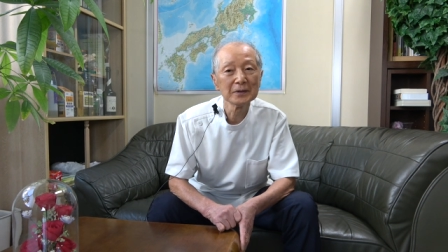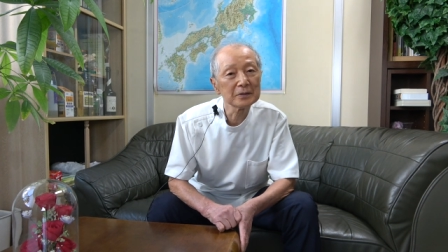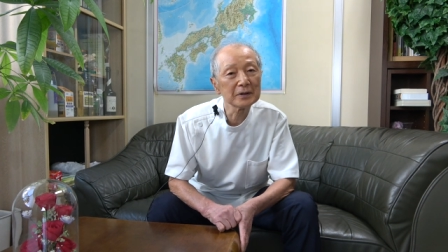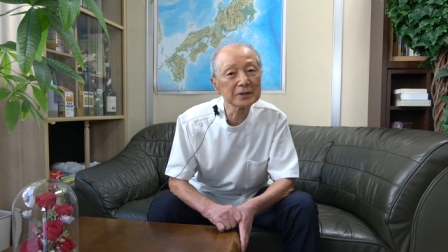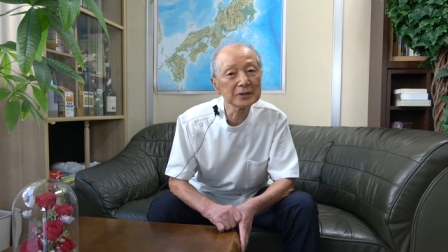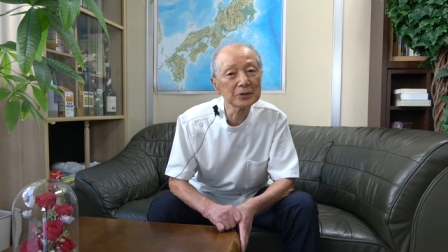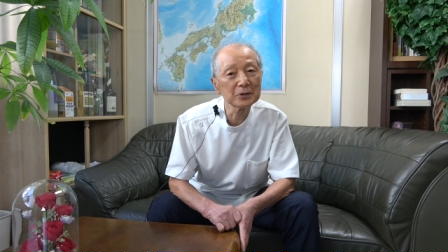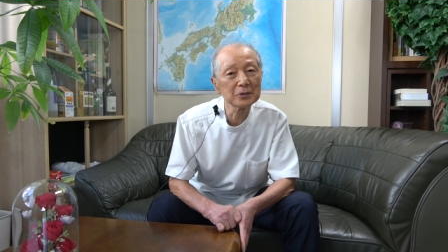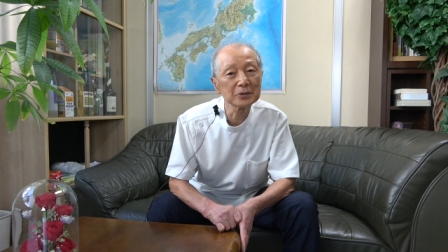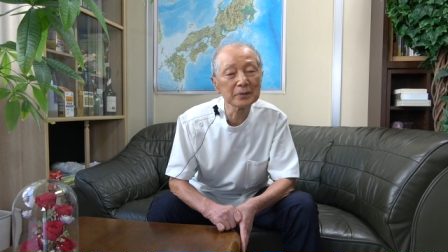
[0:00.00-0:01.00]
私の
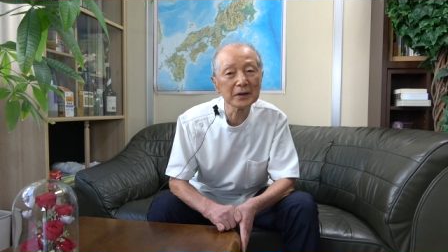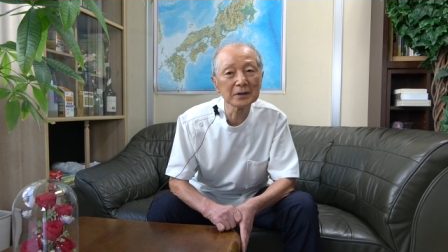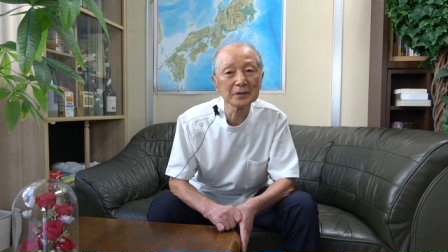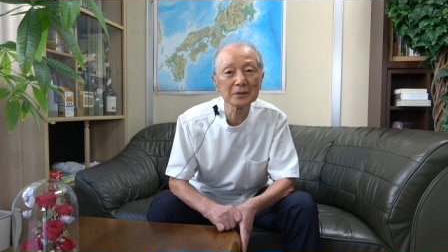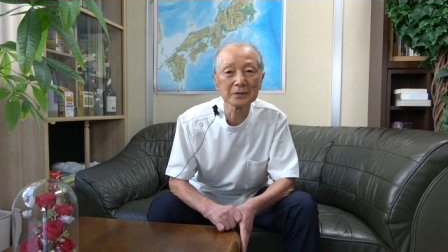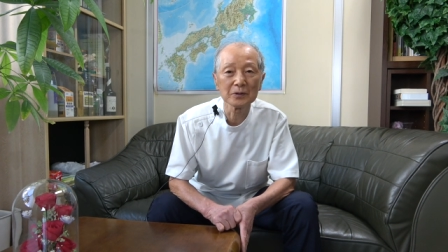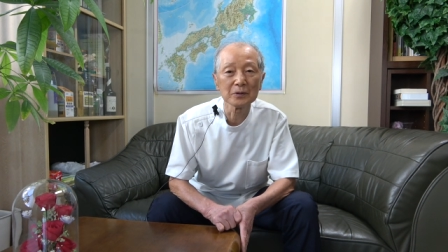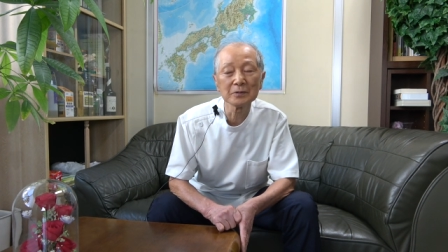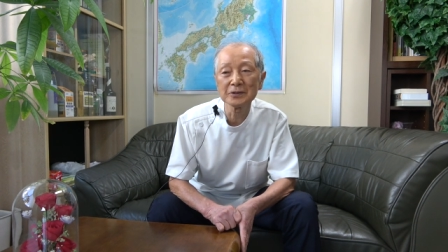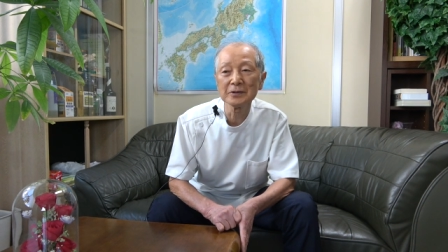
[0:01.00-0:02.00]
言葉ね
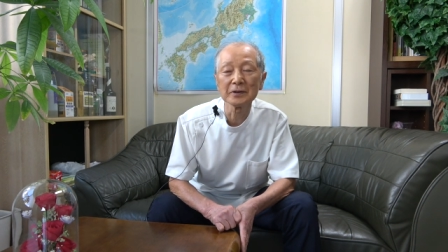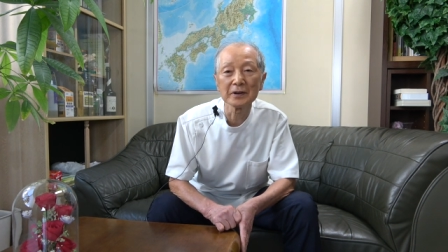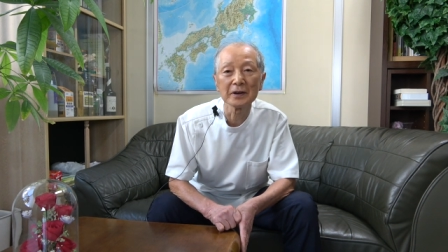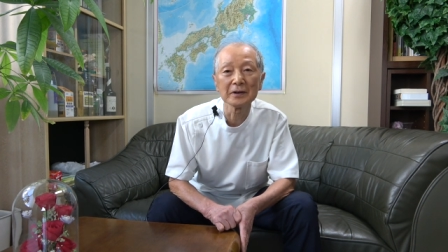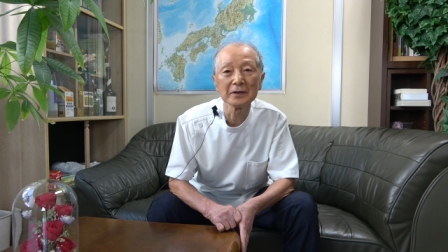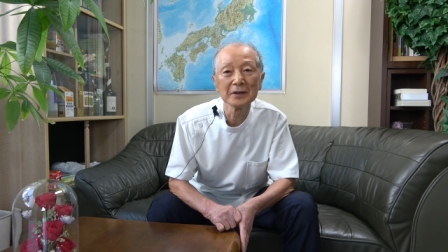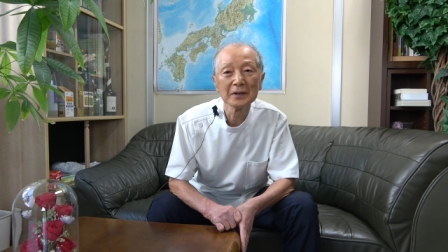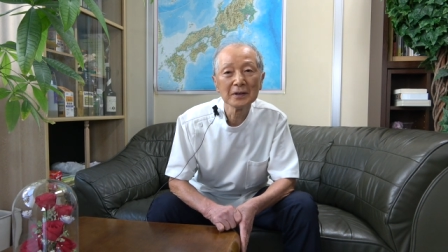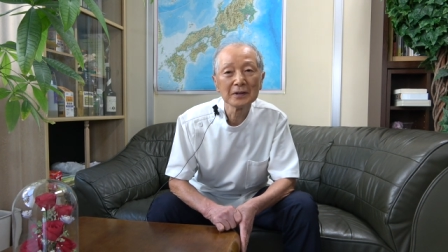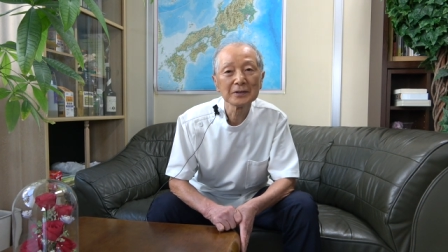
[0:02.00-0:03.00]
面白いね
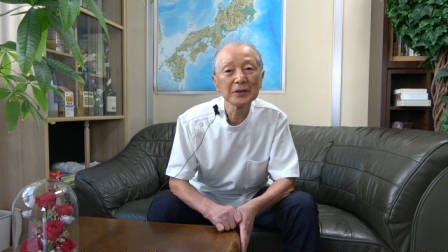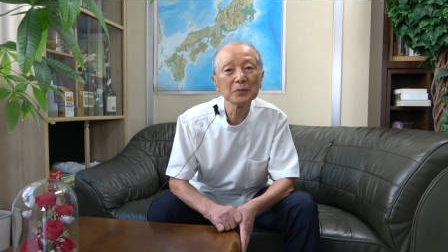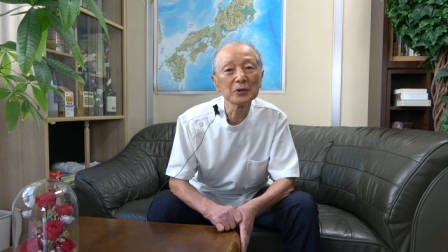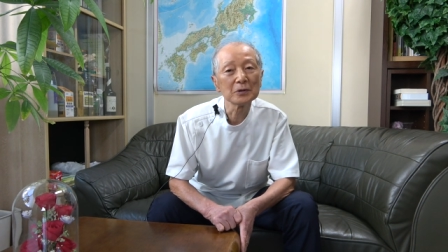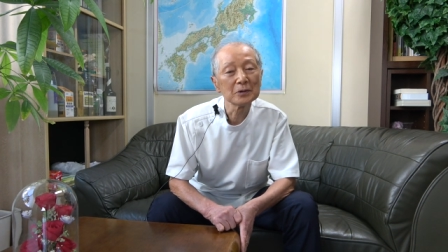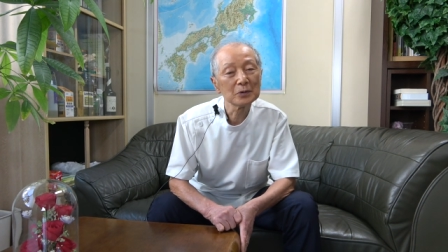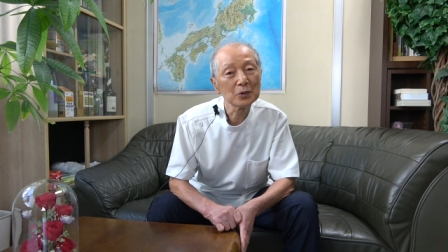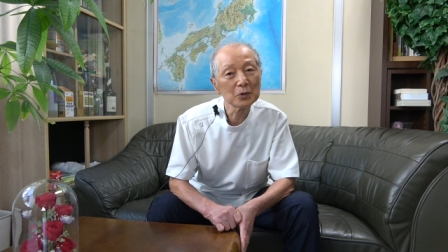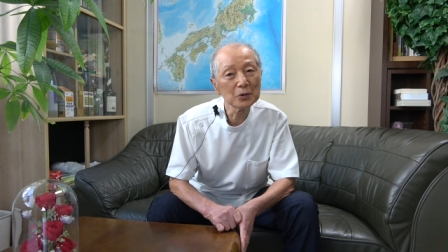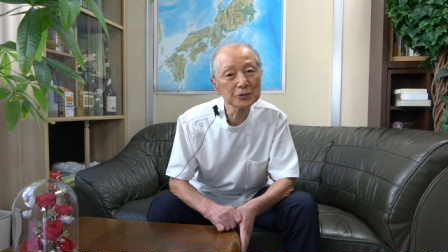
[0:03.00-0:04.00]
でも
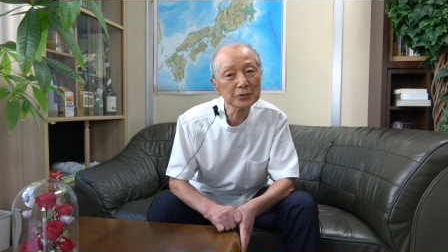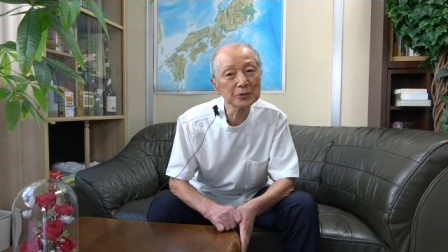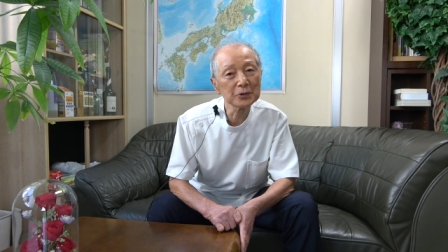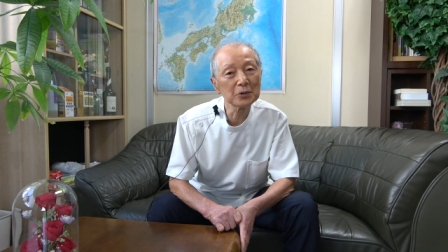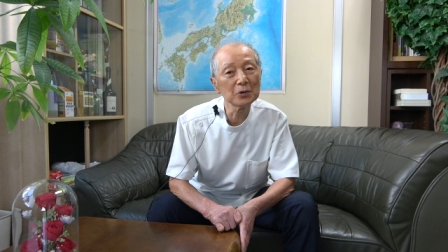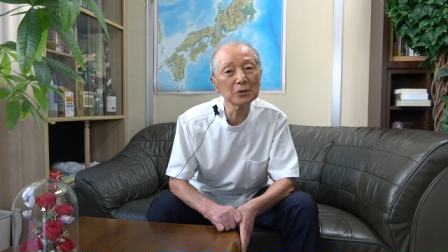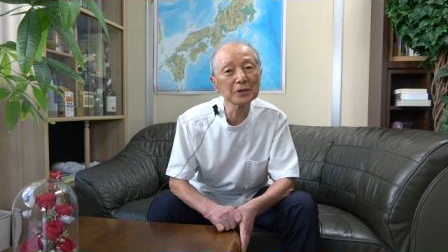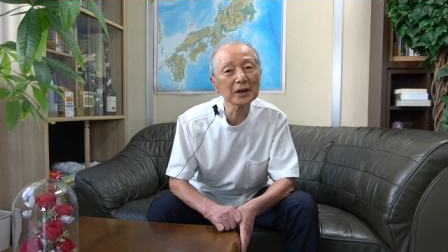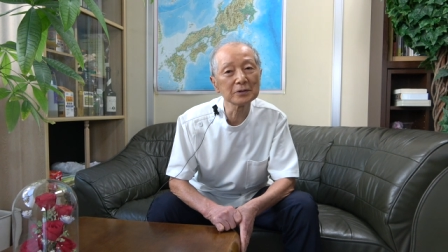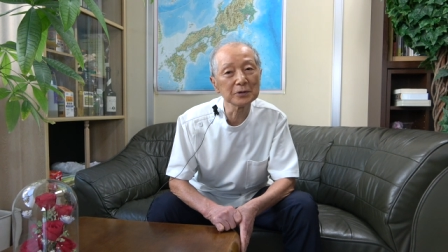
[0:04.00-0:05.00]
こうするとこう
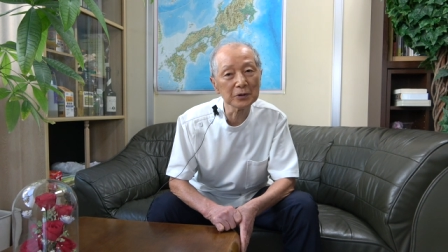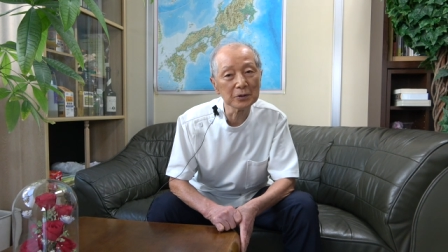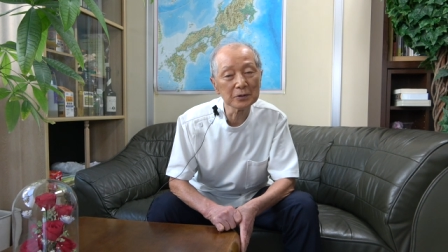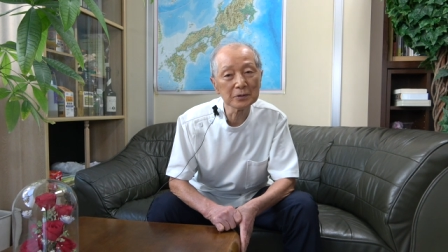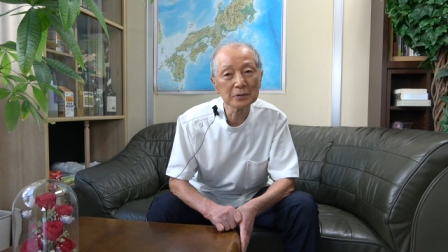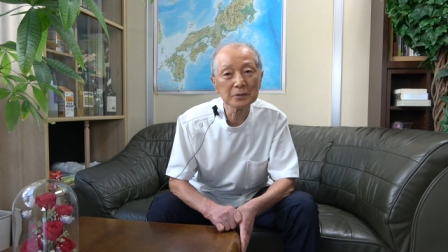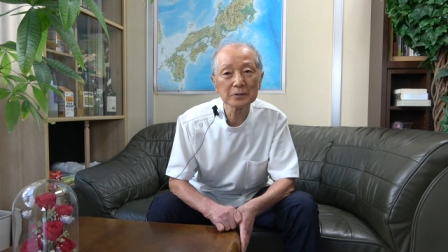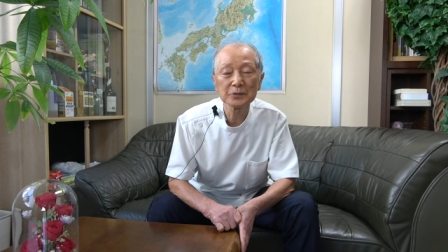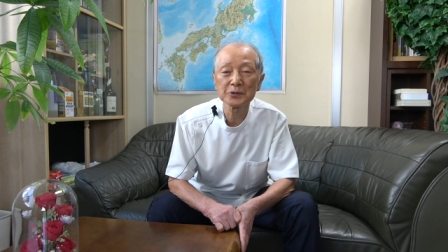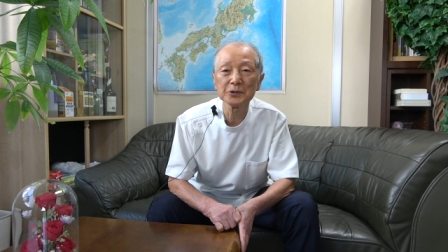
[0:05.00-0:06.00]
なるよ
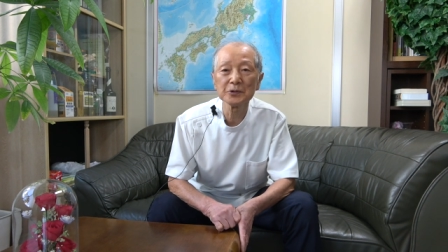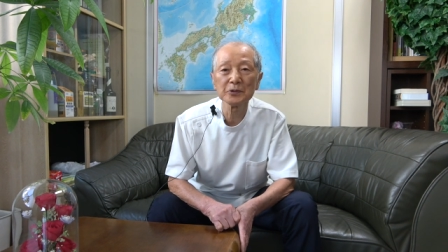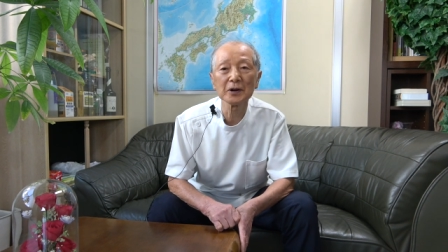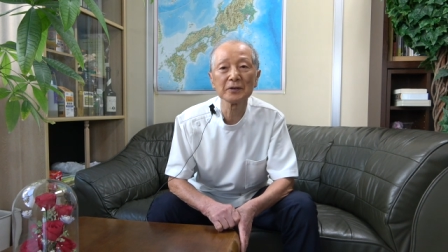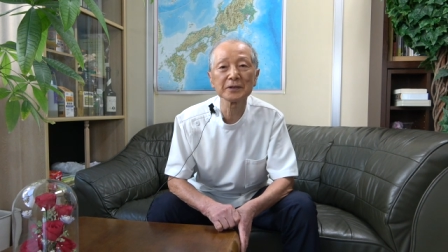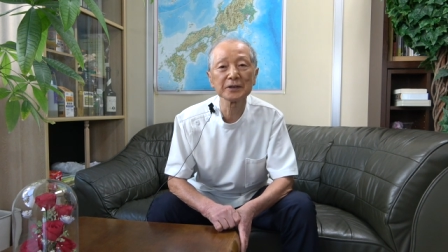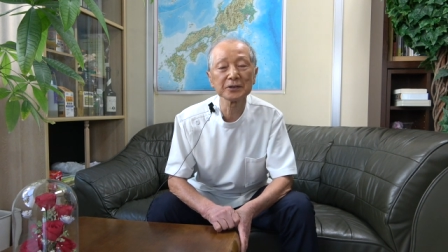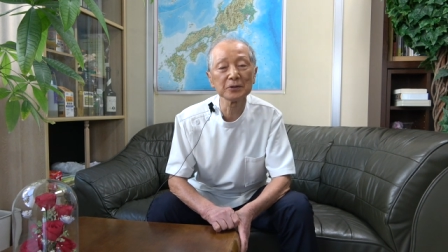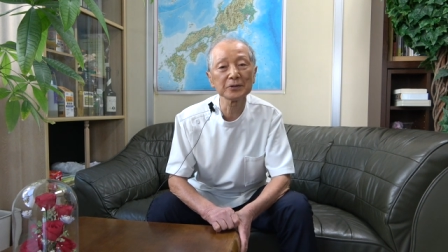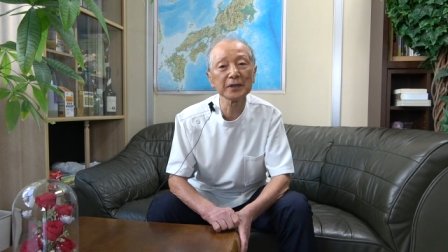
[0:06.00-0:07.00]
というのが
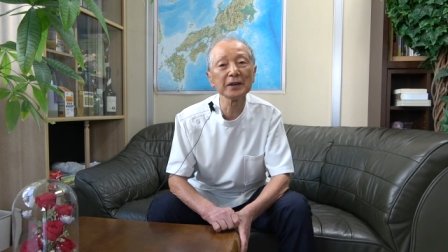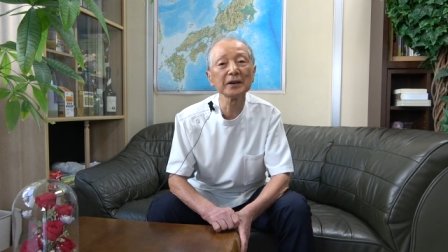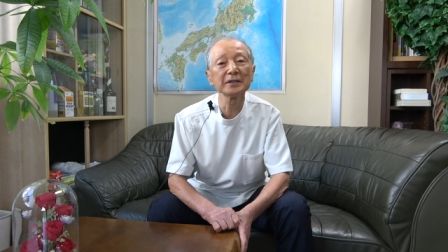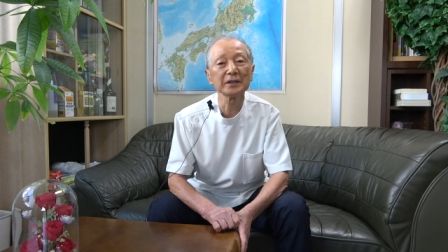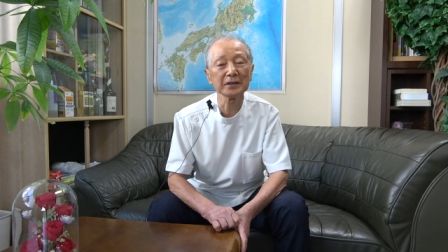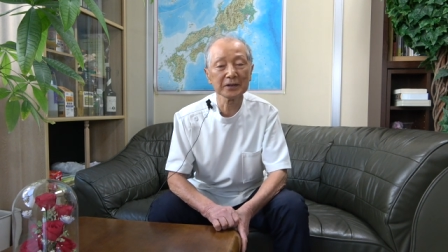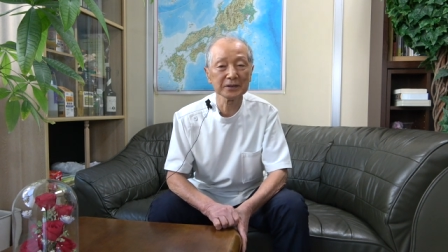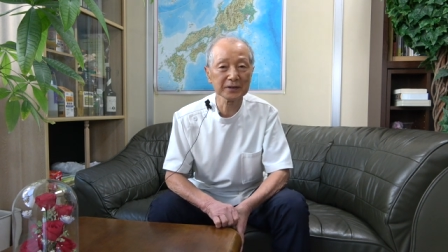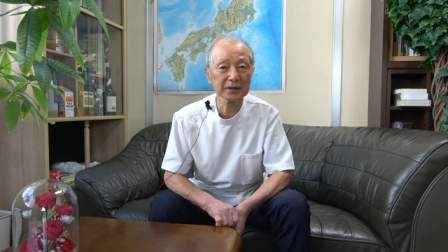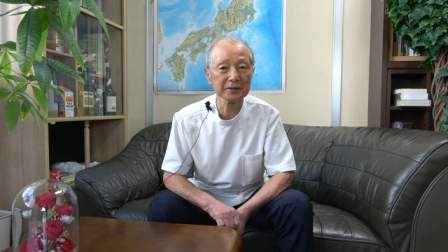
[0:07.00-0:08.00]
私の提案なんで
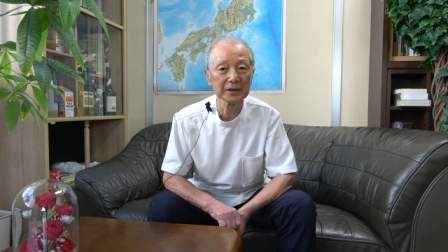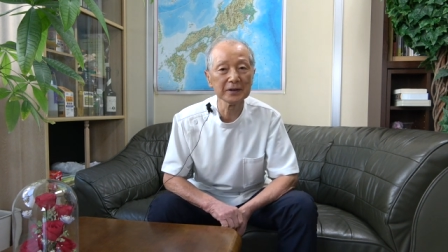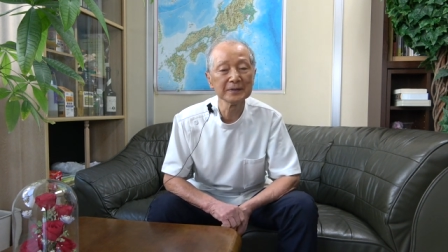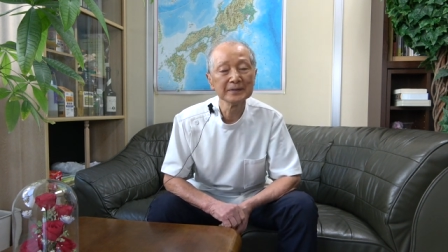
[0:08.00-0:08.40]
すけどね